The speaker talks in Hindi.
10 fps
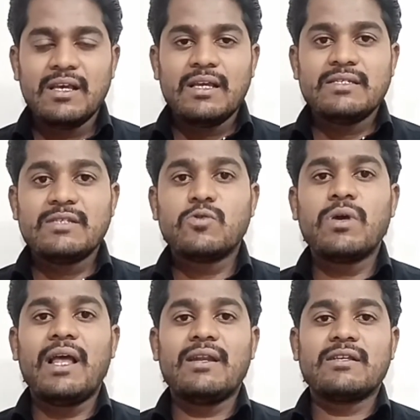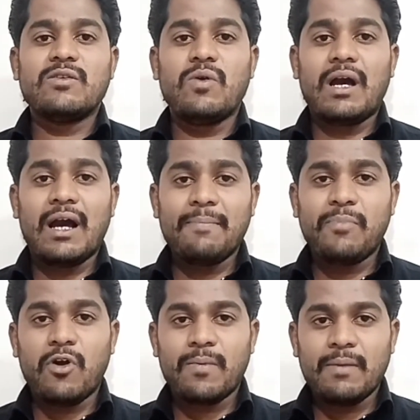जिसको ख्याल रखते हुए आप
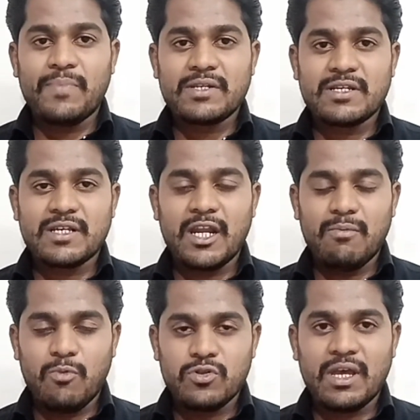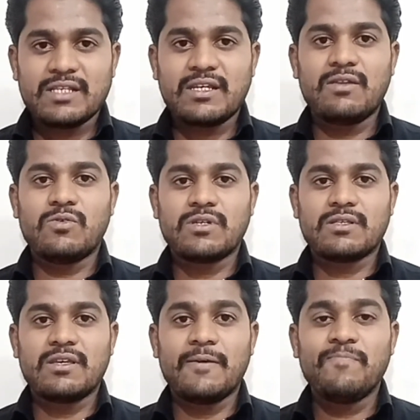पावर बैंक परचेस करने में बहुत ही आसानी हो
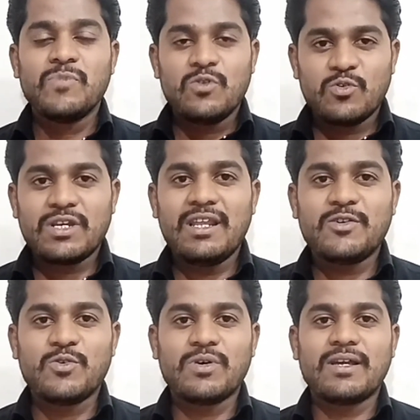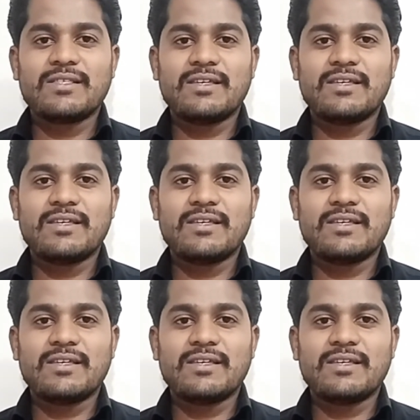सकती है तो चलिए शुरू करते